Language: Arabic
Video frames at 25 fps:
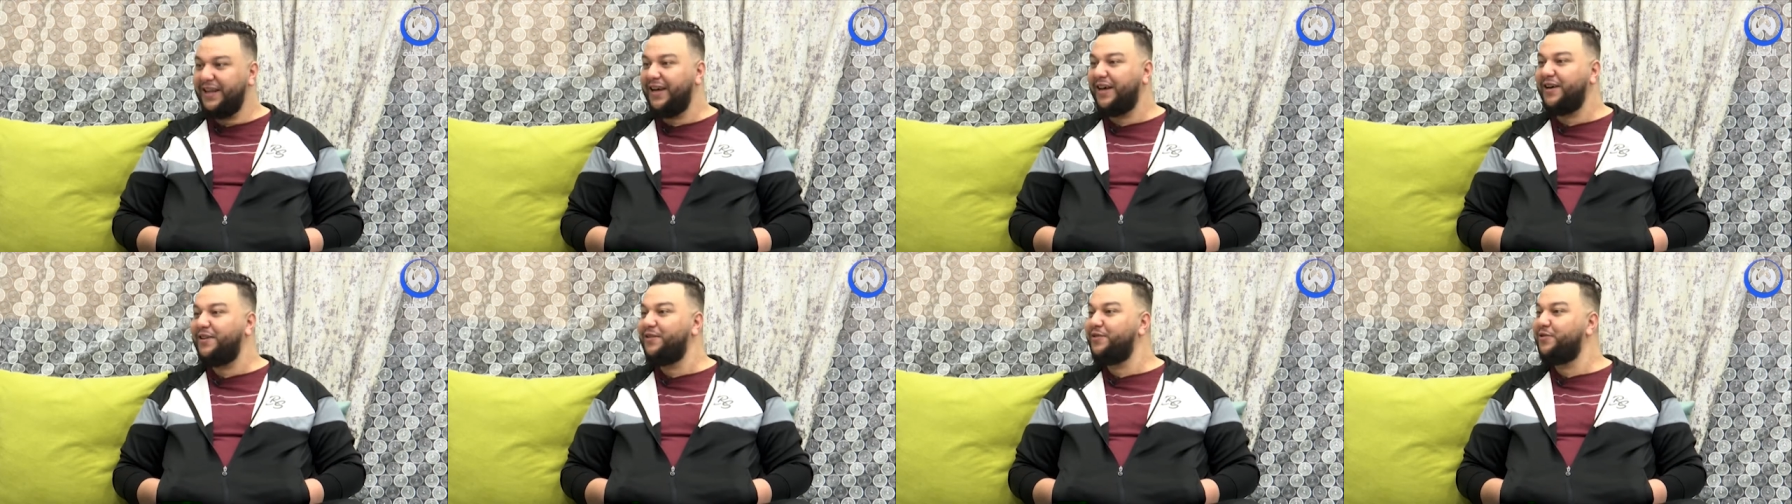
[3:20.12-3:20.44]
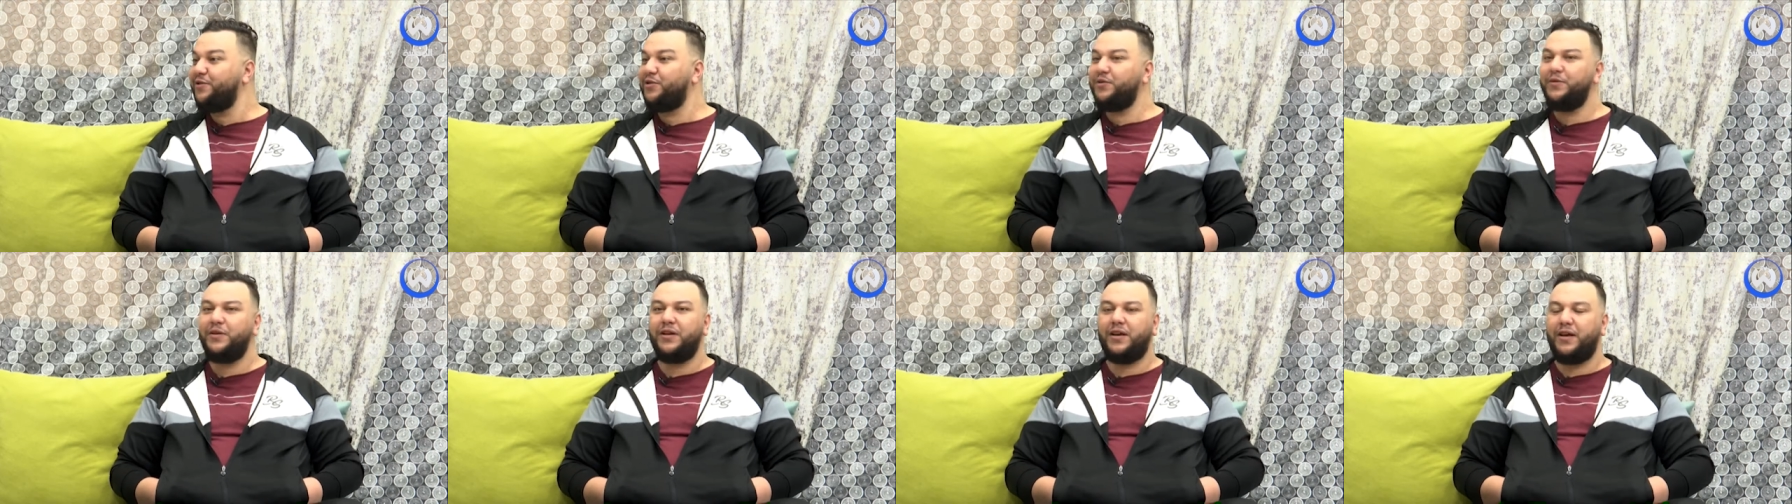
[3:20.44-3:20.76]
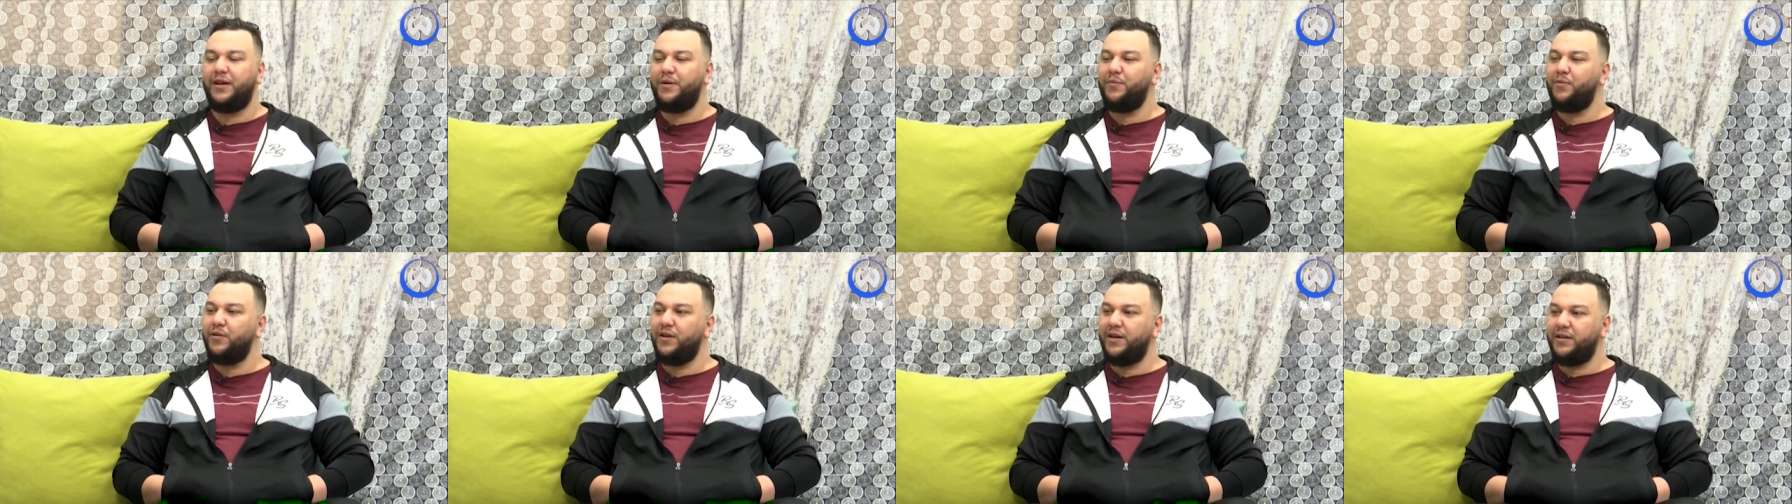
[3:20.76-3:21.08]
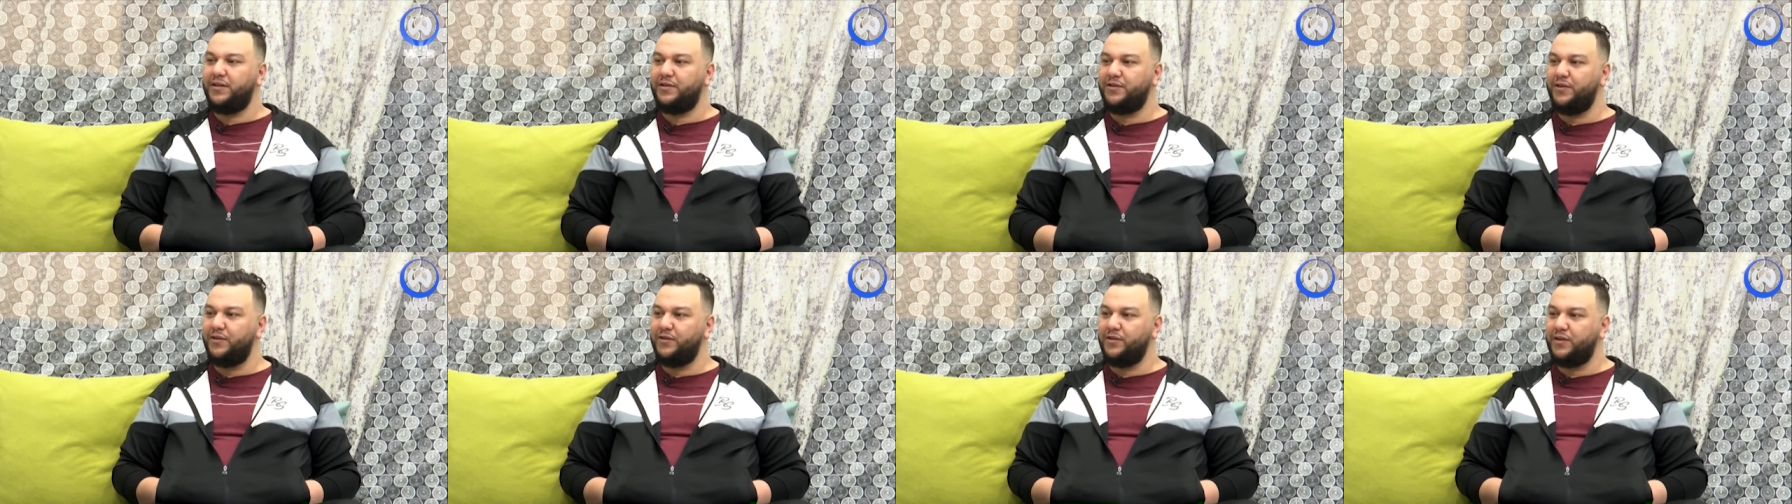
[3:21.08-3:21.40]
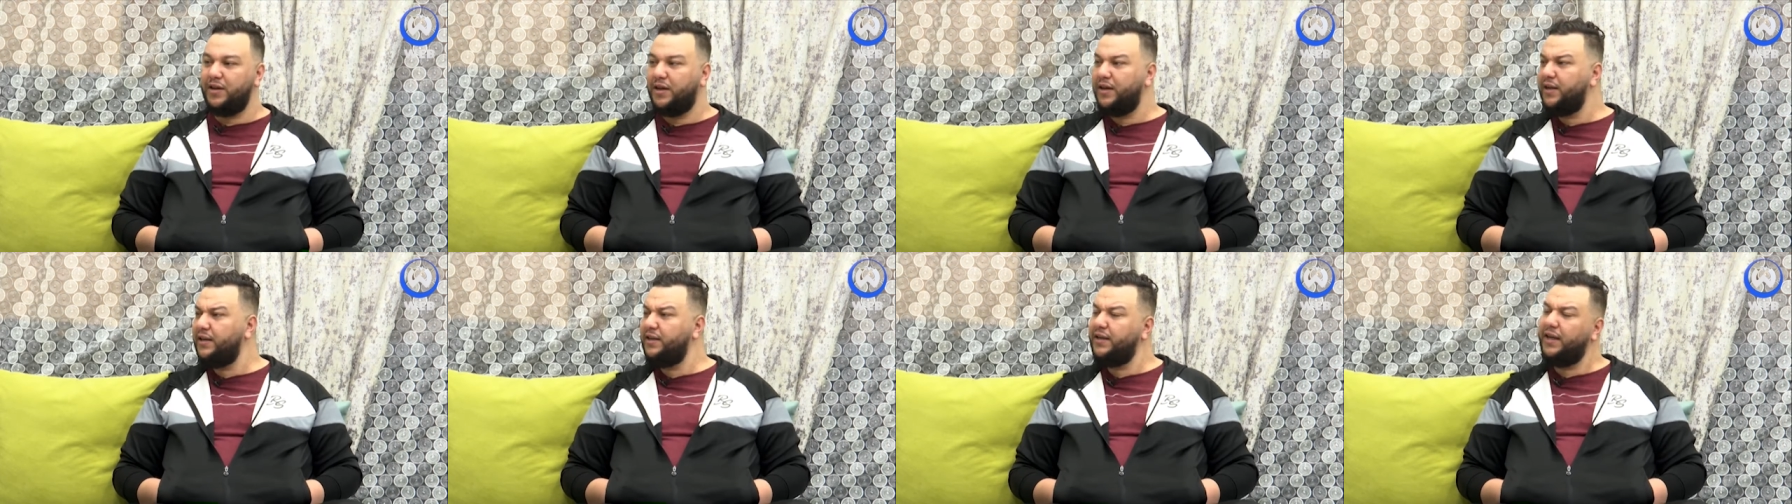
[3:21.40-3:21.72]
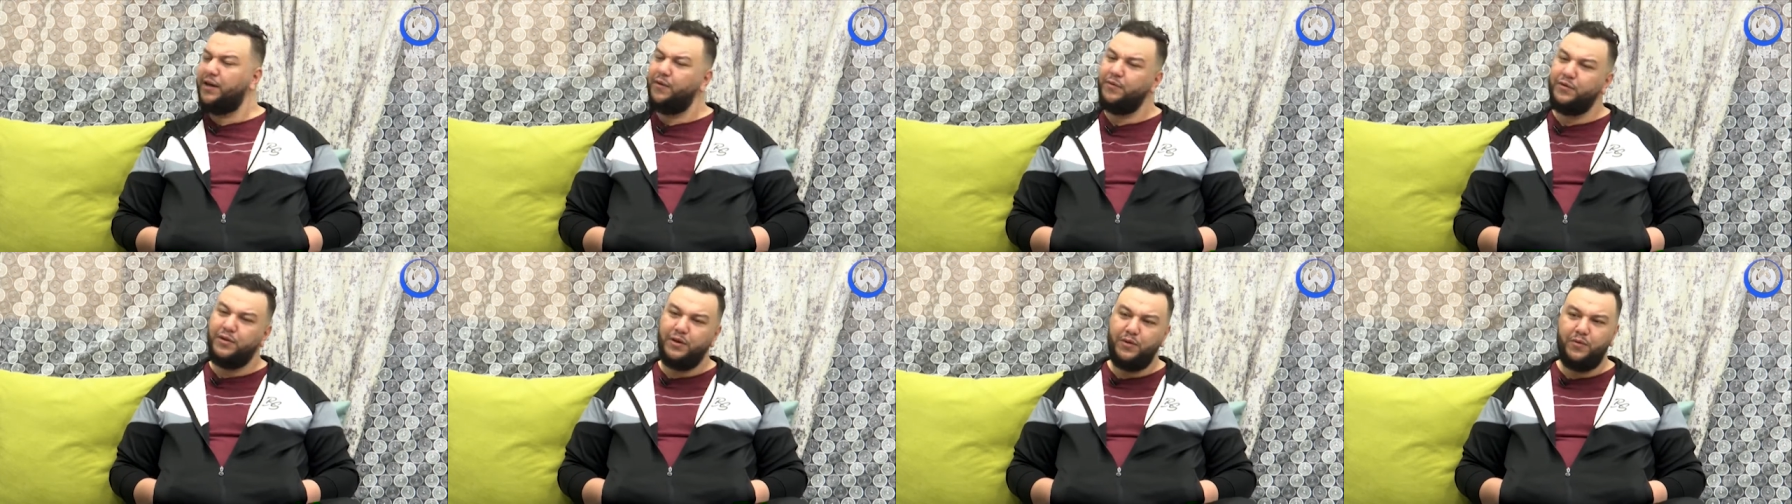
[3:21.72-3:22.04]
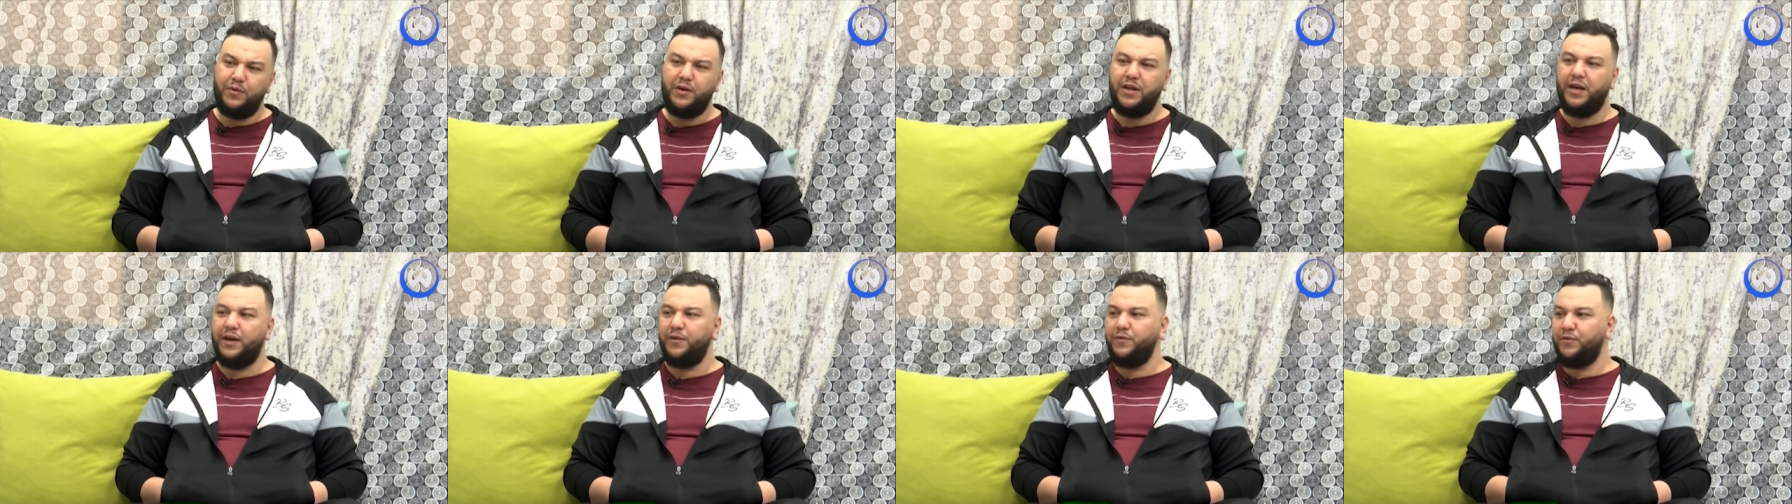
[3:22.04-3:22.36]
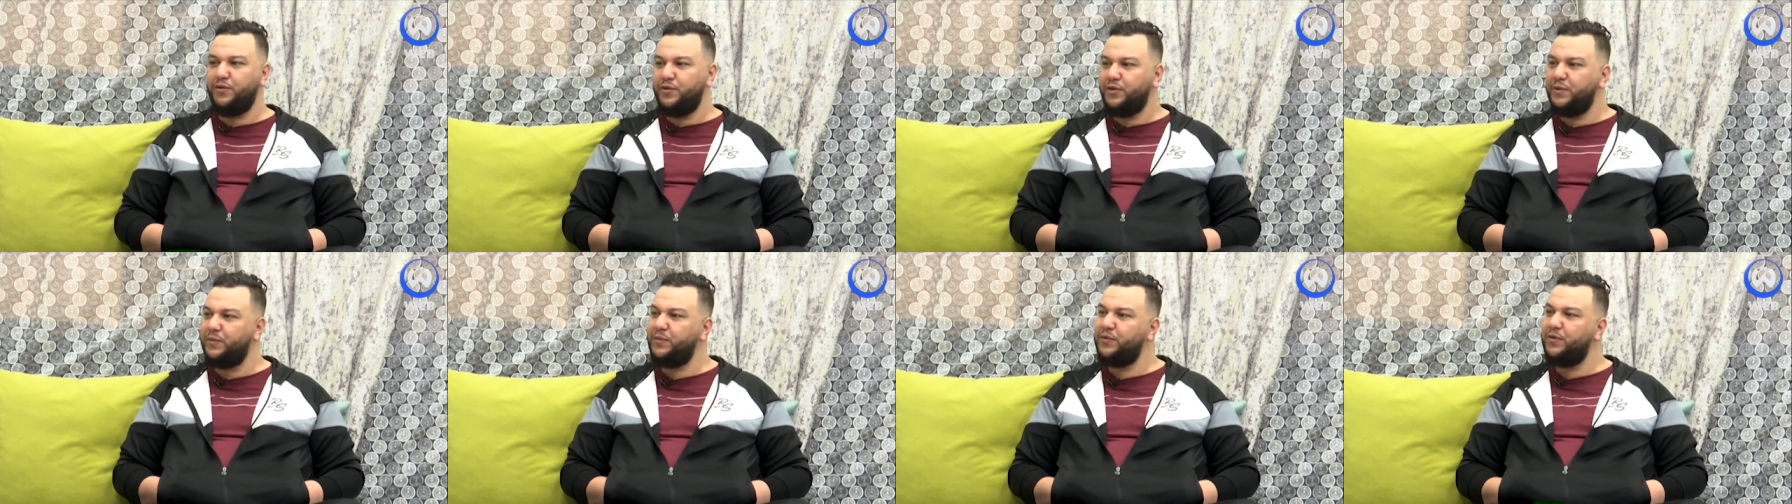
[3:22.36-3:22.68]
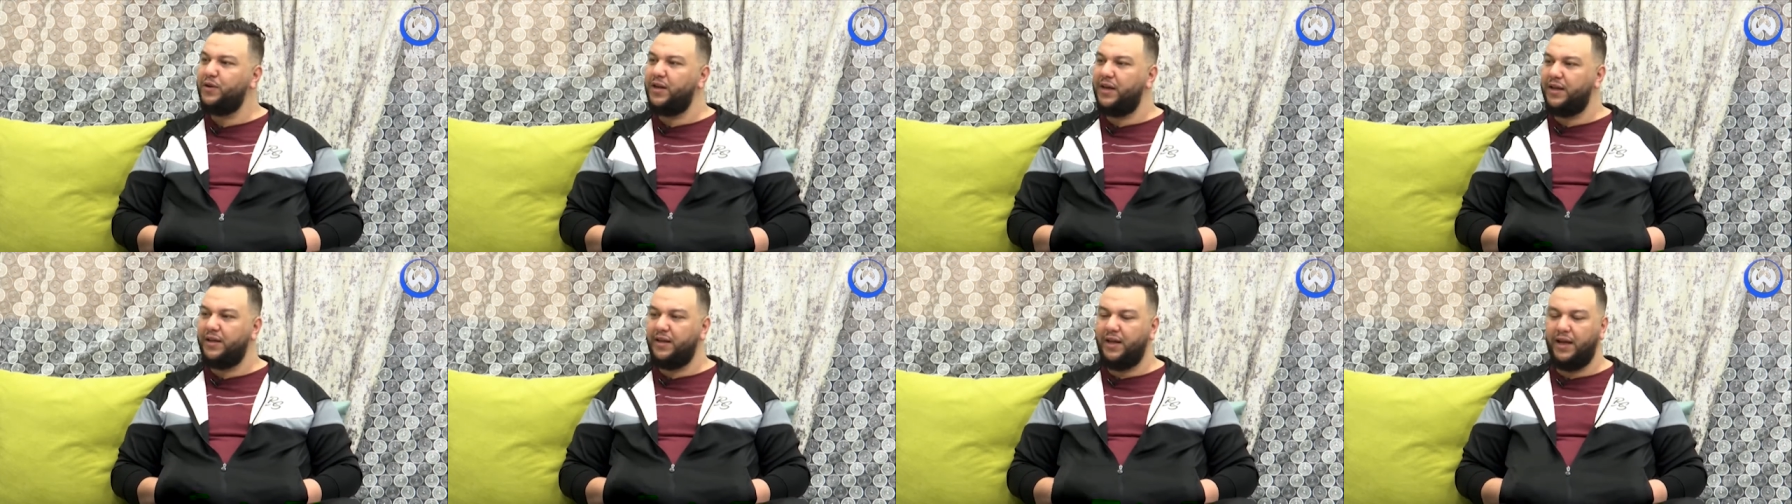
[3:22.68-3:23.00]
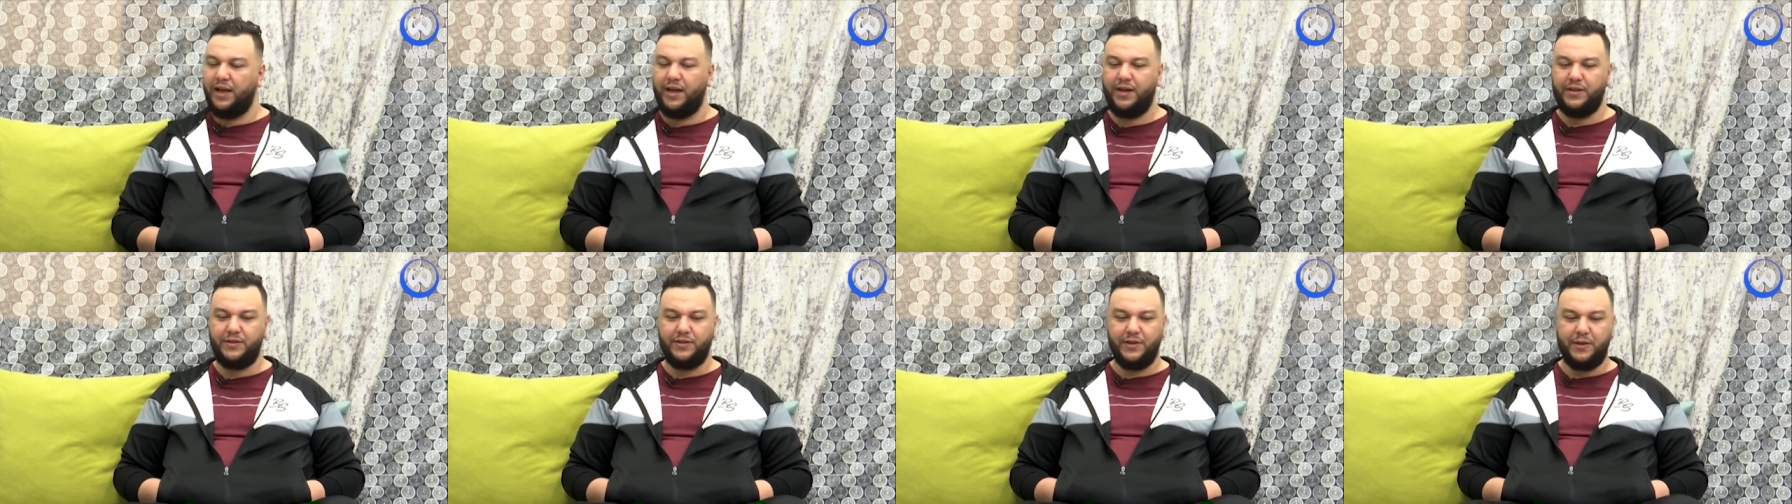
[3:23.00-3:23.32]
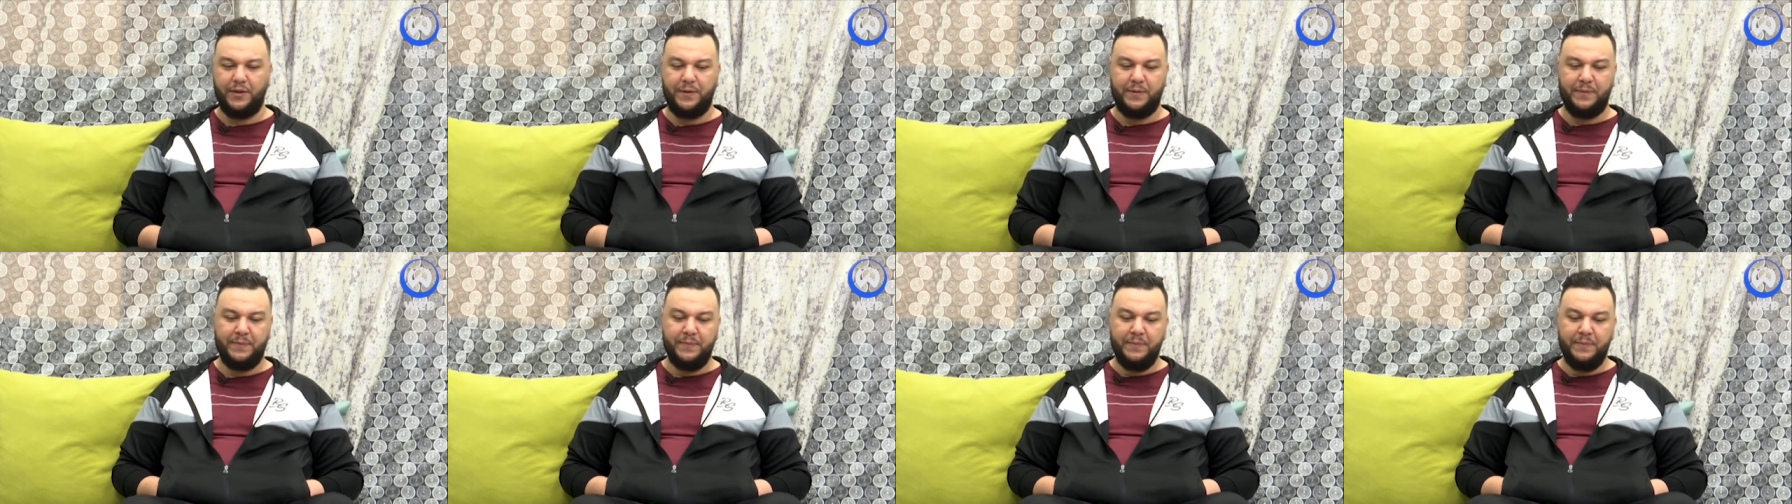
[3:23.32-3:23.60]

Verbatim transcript: انا غندوزو يقلبوا كاع السوجي غير نعاود نولي يعاودوا يجبدوا لي هذه الحاجه